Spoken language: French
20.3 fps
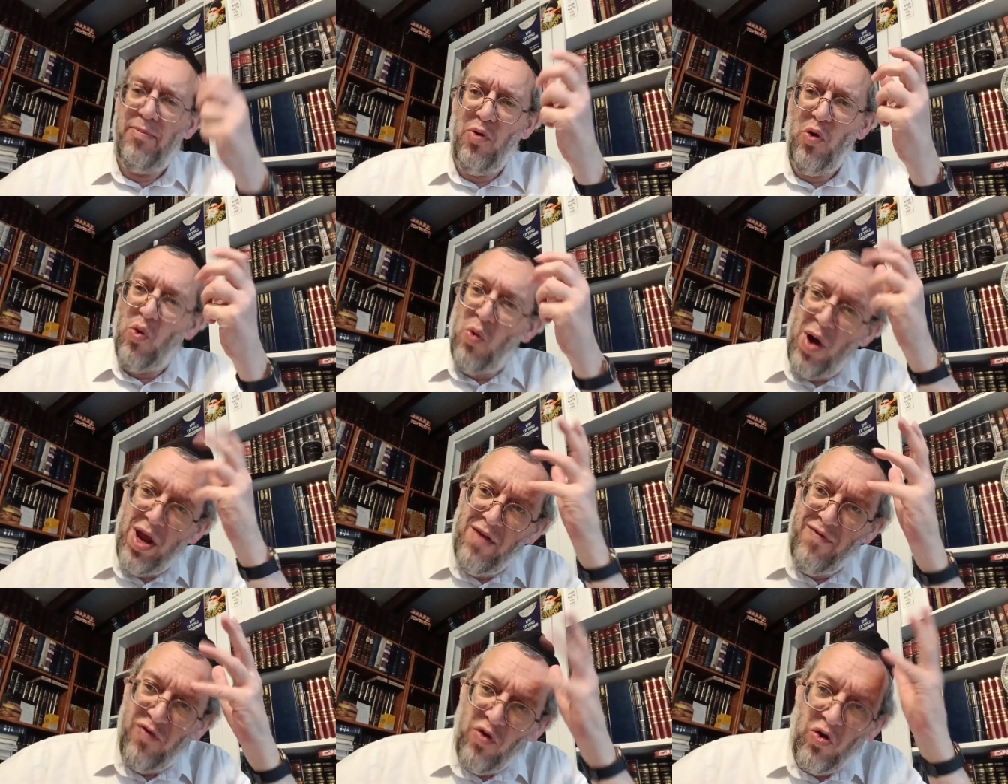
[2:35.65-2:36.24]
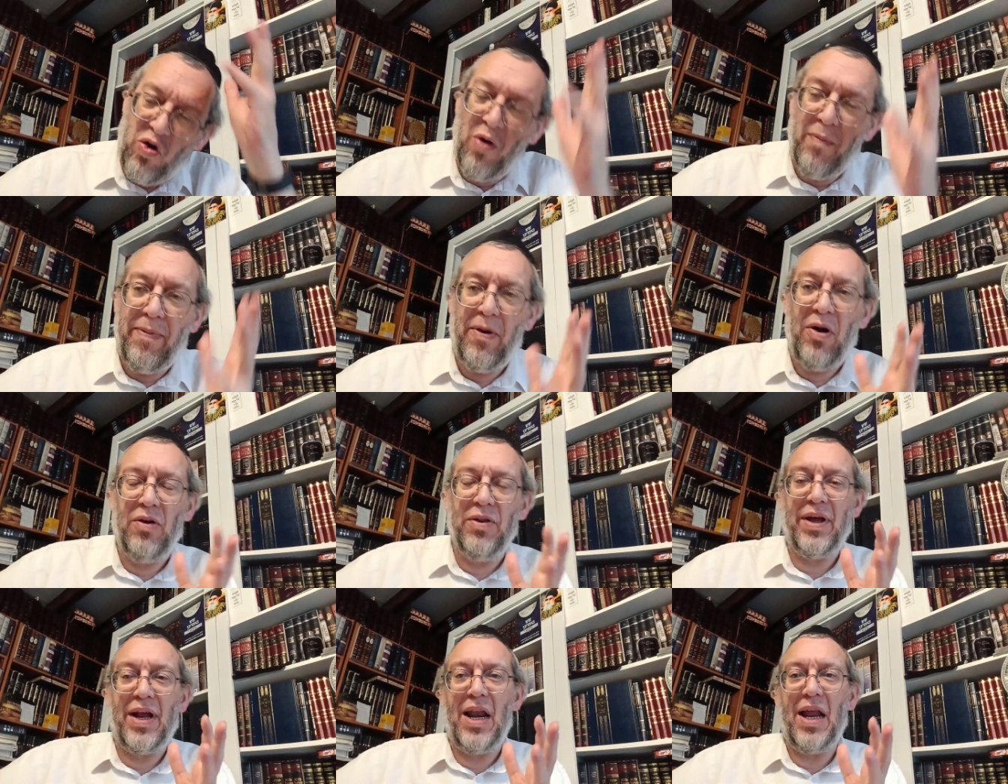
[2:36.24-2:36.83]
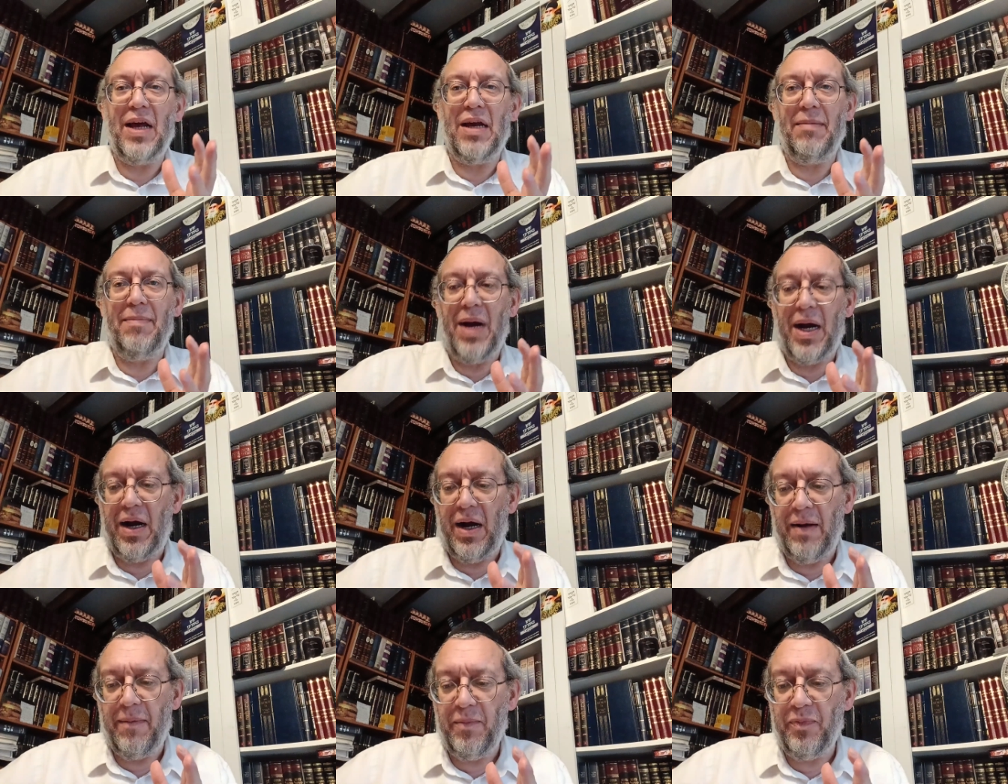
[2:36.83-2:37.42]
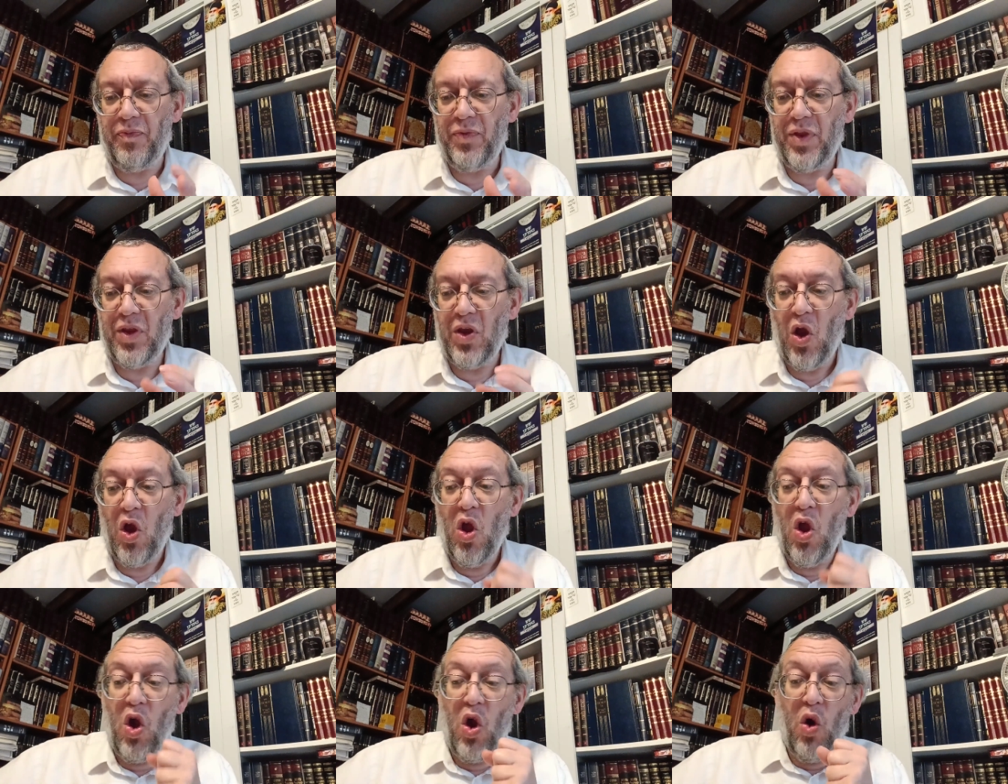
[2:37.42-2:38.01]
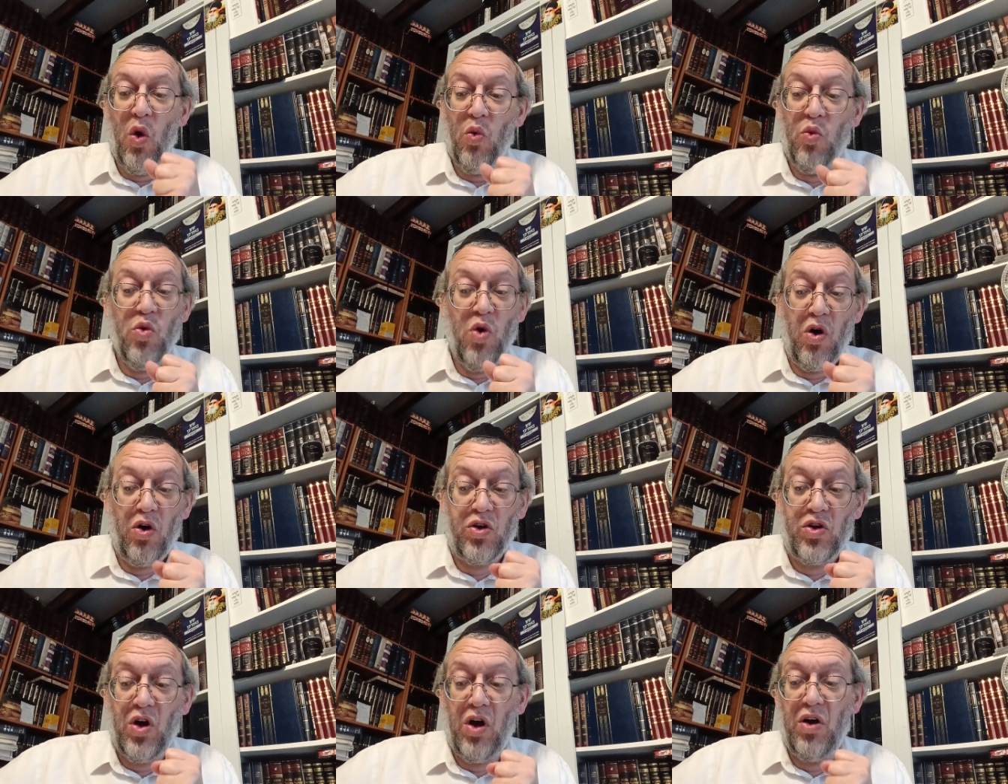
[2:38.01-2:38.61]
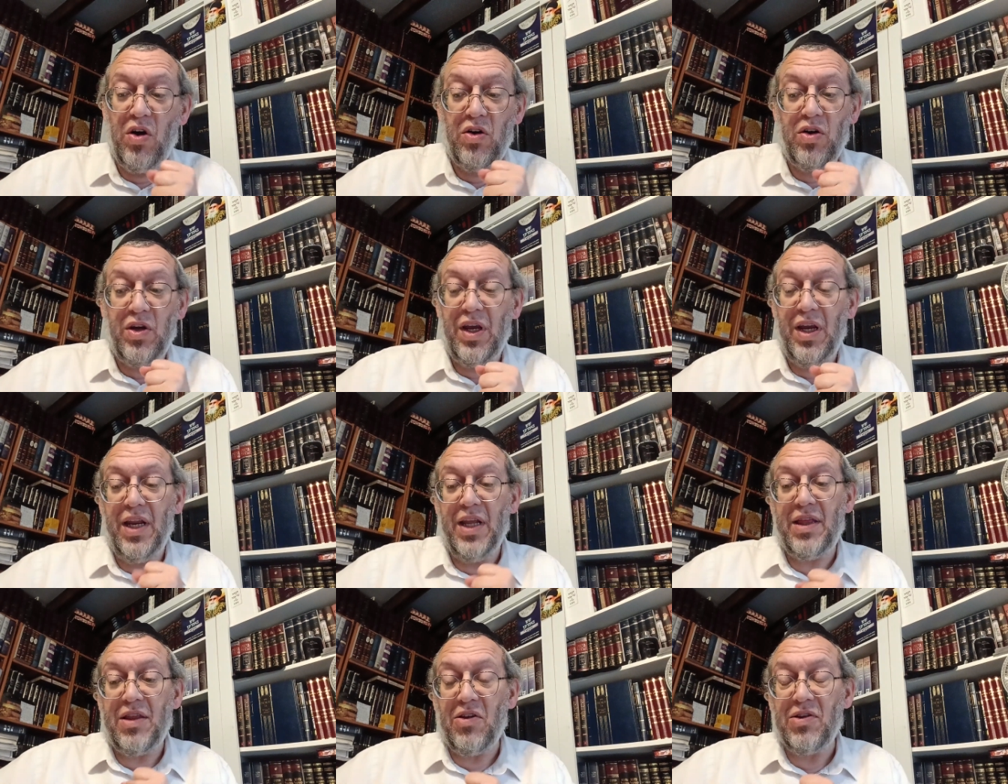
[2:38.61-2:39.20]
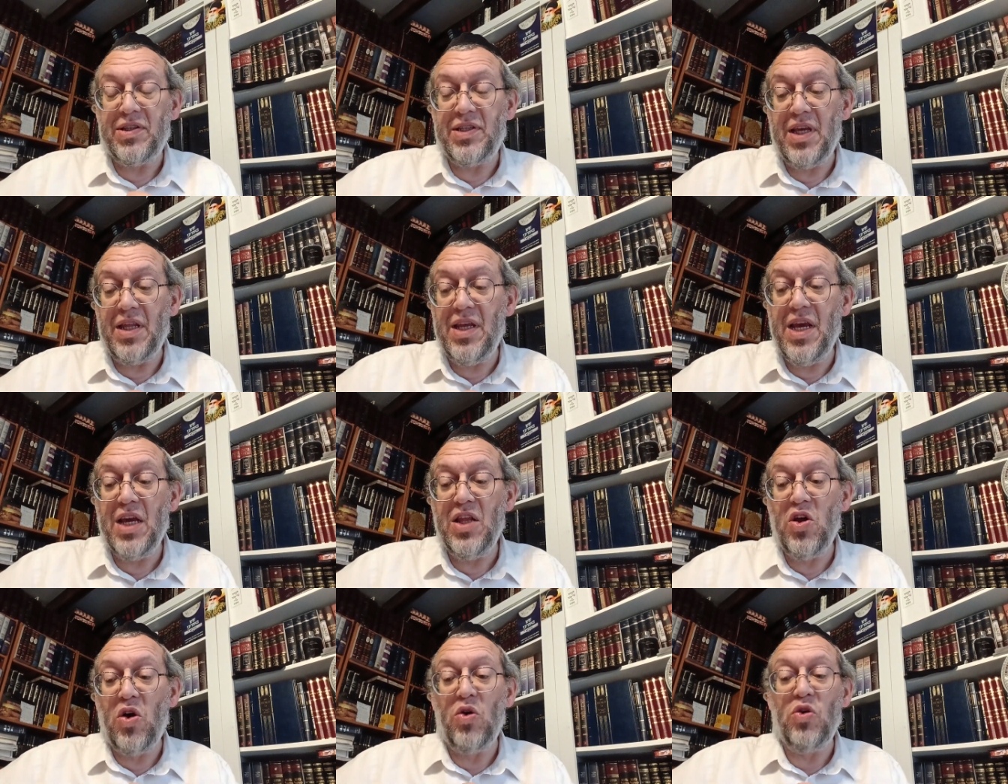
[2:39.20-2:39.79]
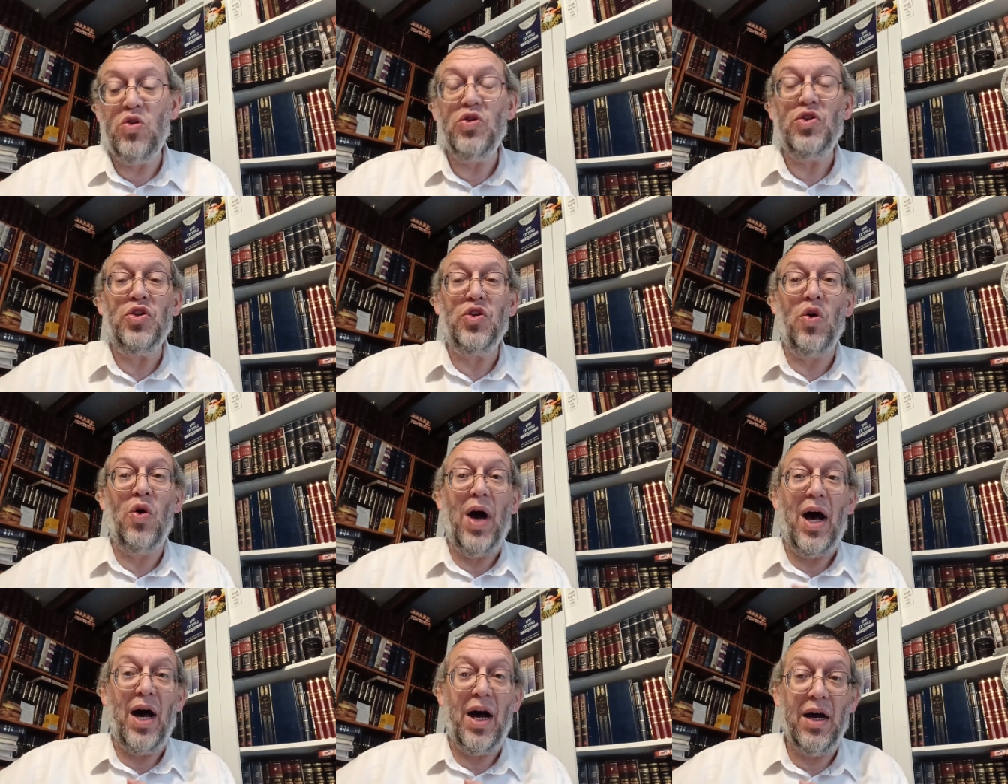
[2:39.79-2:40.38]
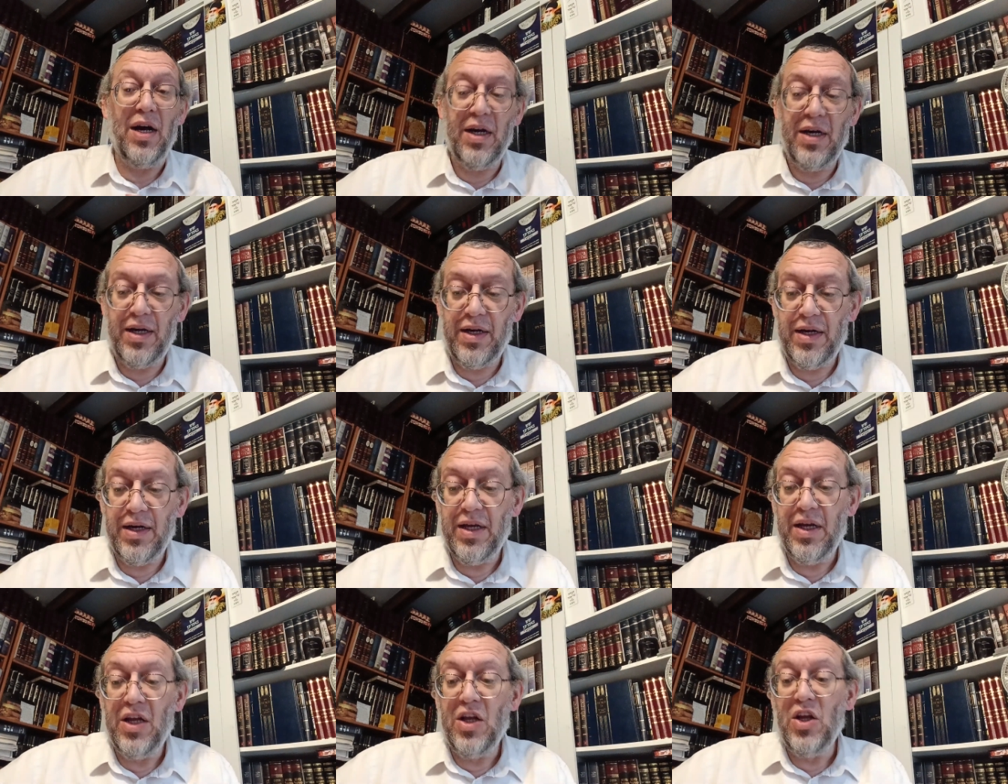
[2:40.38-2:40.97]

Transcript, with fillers: Pourquoi il faut comprendre l'Agmara Ou encore, il est enseigné dans le Zohar,